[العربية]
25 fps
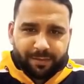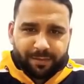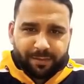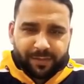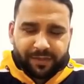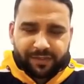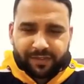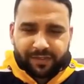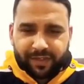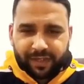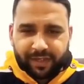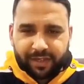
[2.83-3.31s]

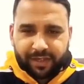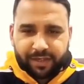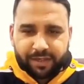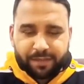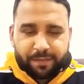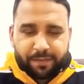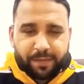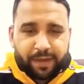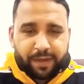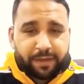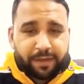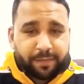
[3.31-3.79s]
مساء
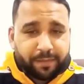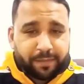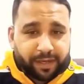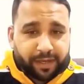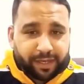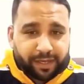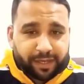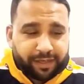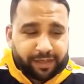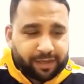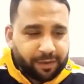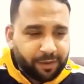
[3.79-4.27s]
الخير بأجمل
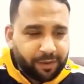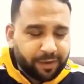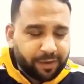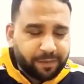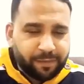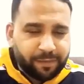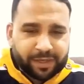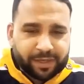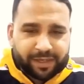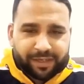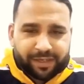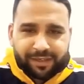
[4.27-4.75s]
عيلة
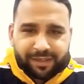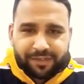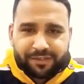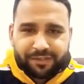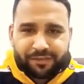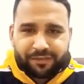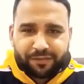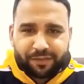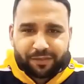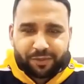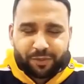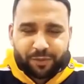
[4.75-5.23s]
وأجمل
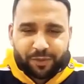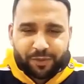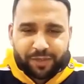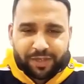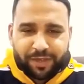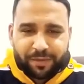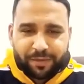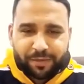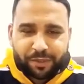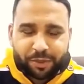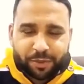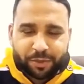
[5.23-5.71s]
ناس في
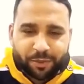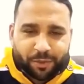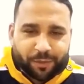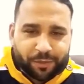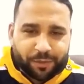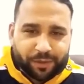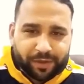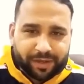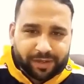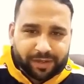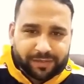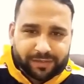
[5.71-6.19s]
الدنيا بشكر
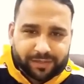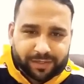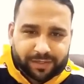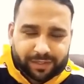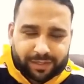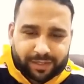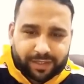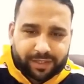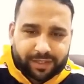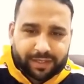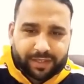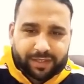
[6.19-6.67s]
كل
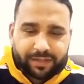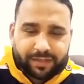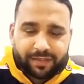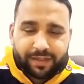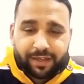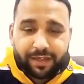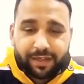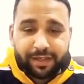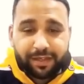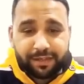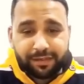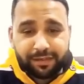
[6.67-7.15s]
أصدقائي
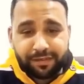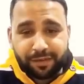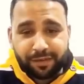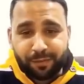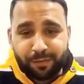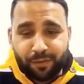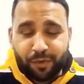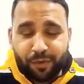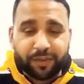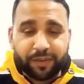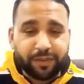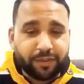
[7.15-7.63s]
كده اللي
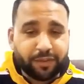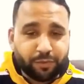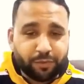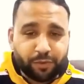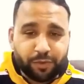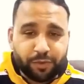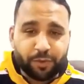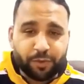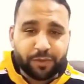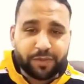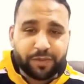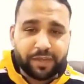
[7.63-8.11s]
انضموا جديد
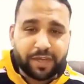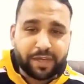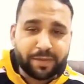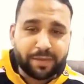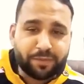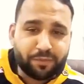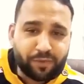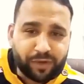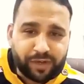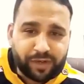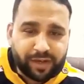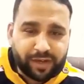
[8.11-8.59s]

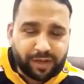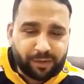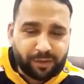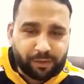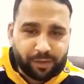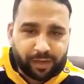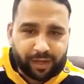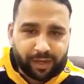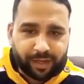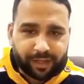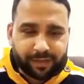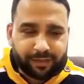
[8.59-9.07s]
والقدام واللي
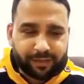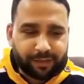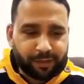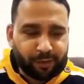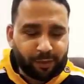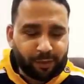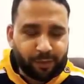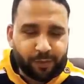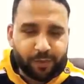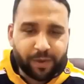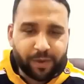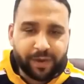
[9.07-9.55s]
قالوا لحد
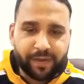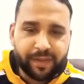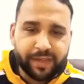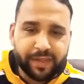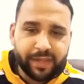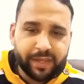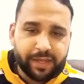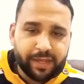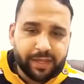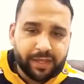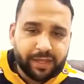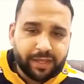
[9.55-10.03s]
إن هو
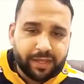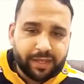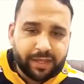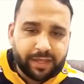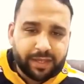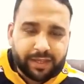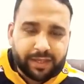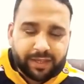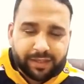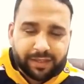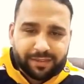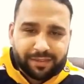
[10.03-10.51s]
آه،
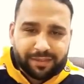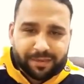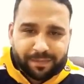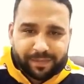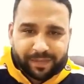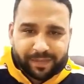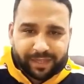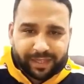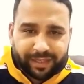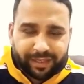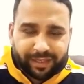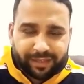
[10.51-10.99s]

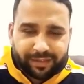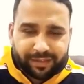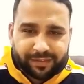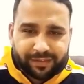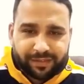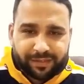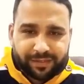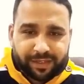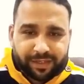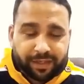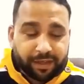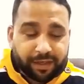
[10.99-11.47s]
ينضم
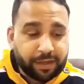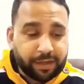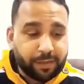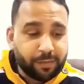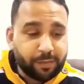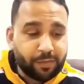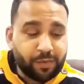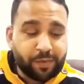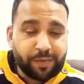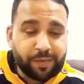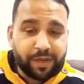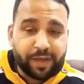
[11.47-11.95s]

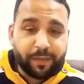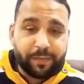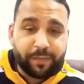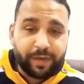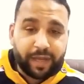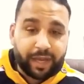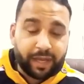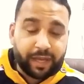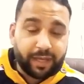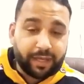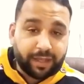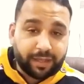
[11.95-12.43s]
للانستجرام
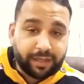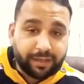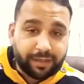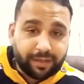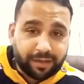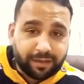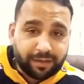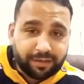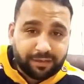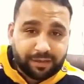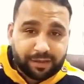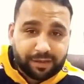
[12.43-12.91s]
وبنعمل حلقة
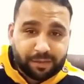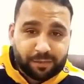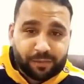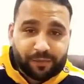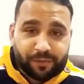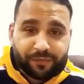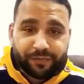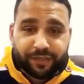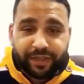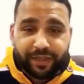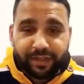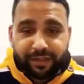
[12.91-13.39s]
النهاردة
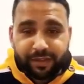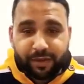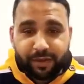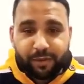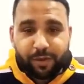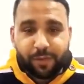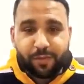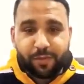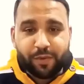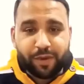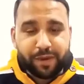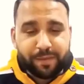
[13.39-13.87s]
مفيدة
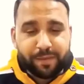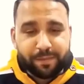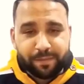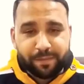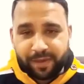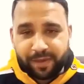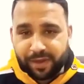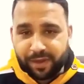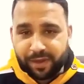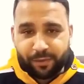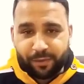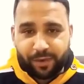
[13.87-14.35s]

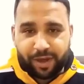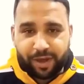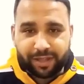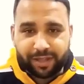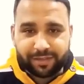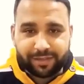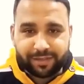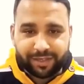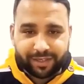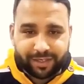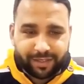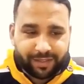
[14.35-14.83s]
ومهمة
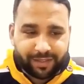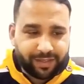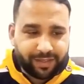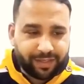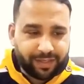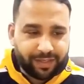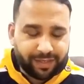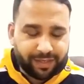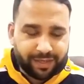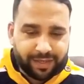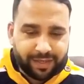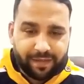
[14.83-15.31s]
وأعتقد
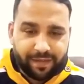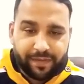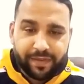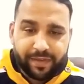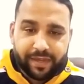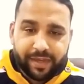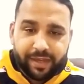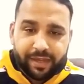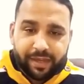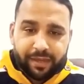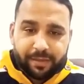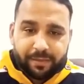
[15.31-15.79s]
إن هي
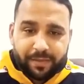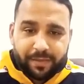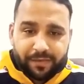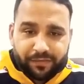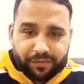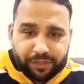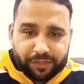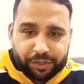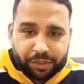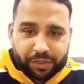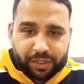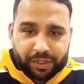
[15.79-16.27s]

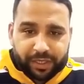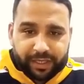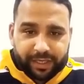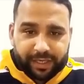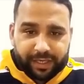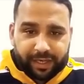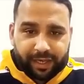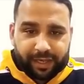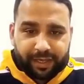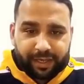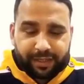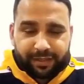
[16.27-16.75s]
مفيش
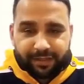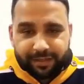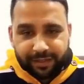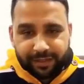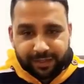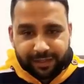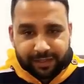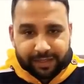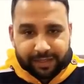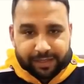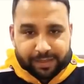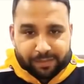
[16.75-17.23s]
أي حد
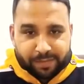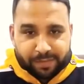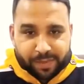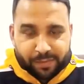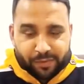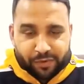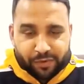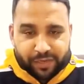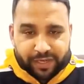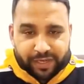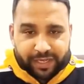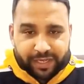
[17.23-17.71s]
إلا ما
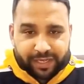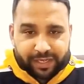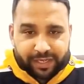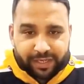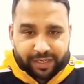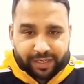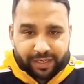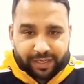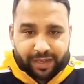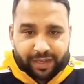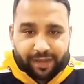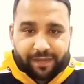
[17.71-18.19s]
ممكن
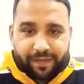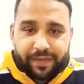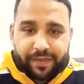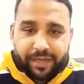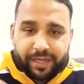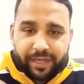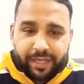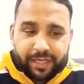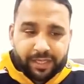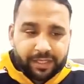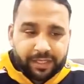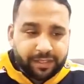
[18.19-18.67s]
إن هي
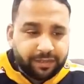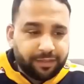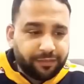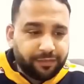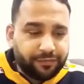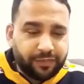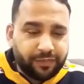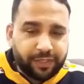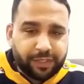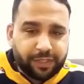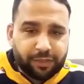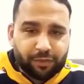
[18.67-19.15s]

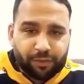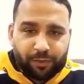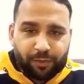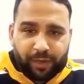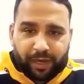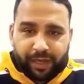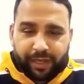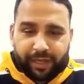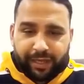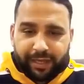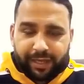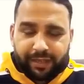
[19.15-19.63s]
تفيده
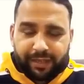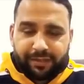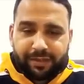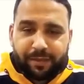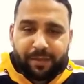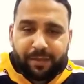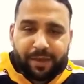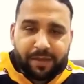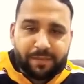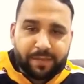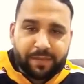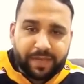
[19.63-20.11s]
حلقة
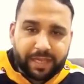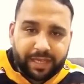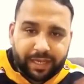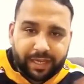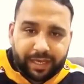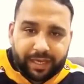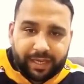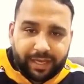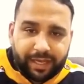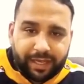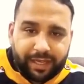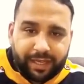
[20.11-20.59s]
طبعا من
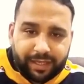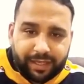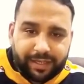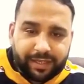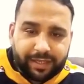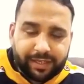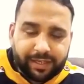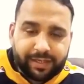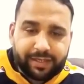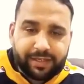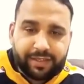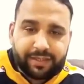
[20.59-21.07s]
خلال
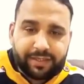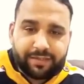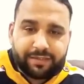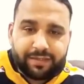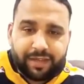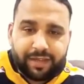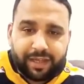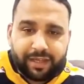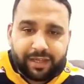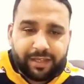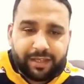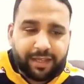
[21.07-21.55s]

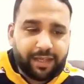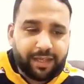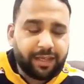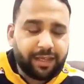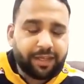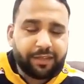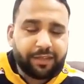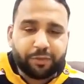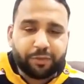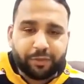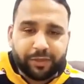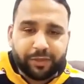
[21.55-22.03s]

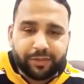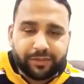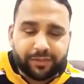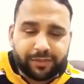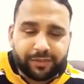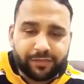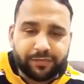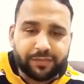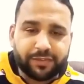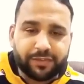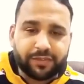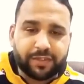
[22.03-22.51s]
التعليقات
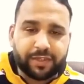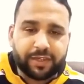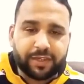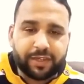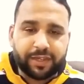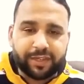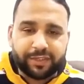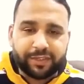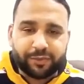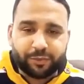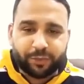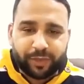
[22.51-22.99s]

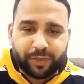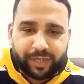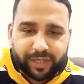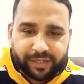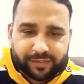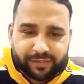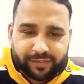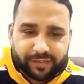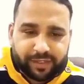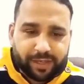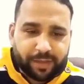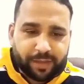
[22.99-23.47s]
والاستفسارات
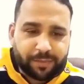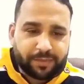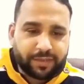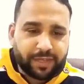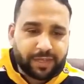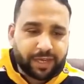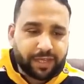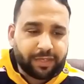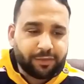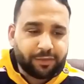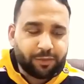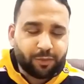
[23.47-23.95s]
والأسئلة
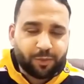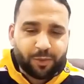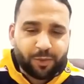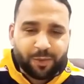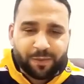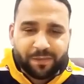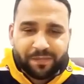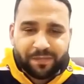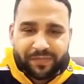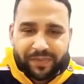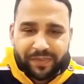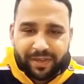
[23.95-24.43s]

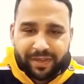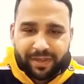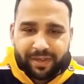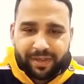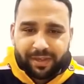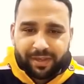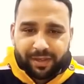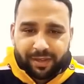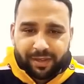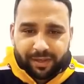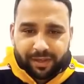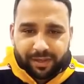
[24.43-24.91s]
بتاعتكم
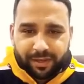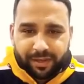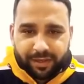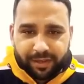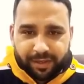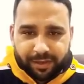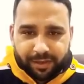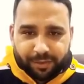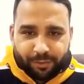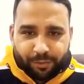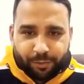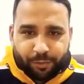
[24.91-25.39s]

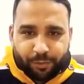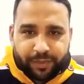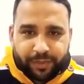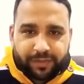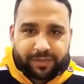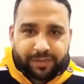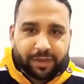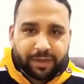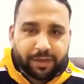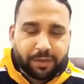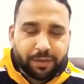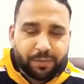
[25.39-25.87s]
آه،
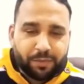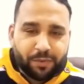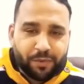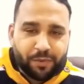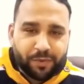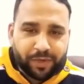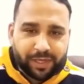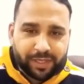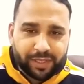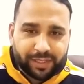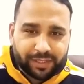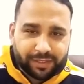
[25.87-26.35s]

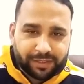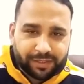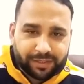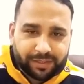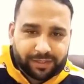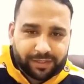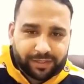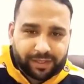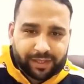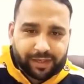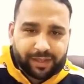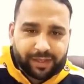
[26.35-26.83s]
وتعبونا
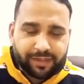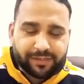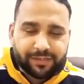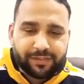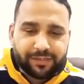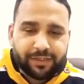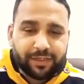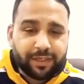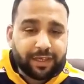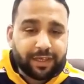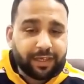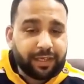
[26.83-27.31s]

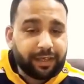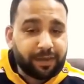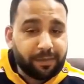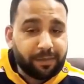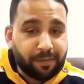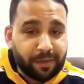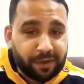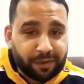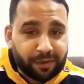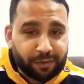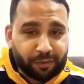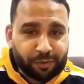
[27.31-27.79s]
الأصدقاء
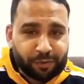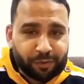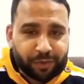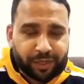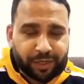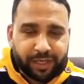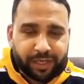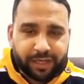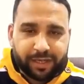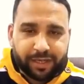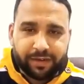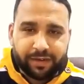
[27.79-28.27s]

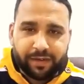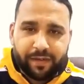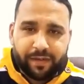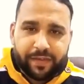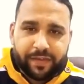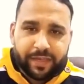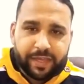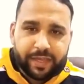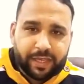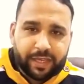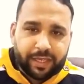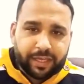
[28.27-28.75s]
المغرورين
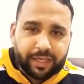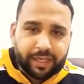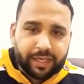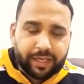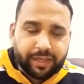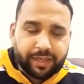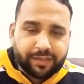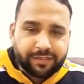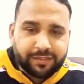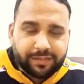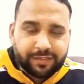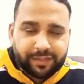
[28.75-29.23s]

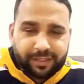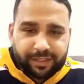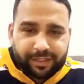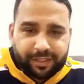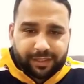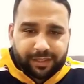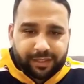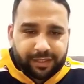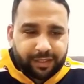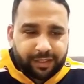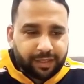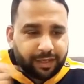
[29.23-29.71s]

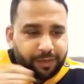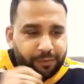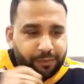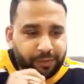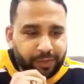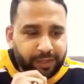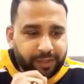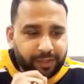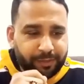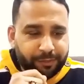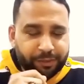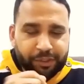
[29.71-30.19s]
الأصدقاء أو
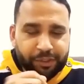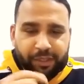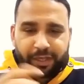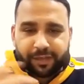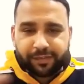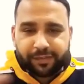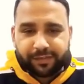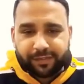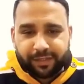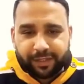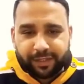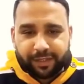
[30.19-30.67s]
مش
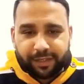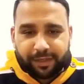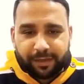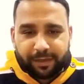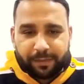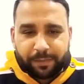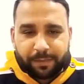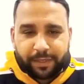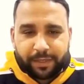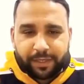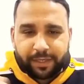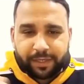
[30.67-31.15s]

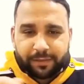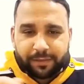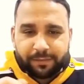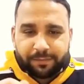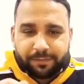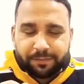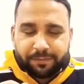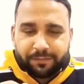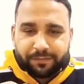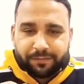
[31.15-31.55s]
الأصدقاء بقى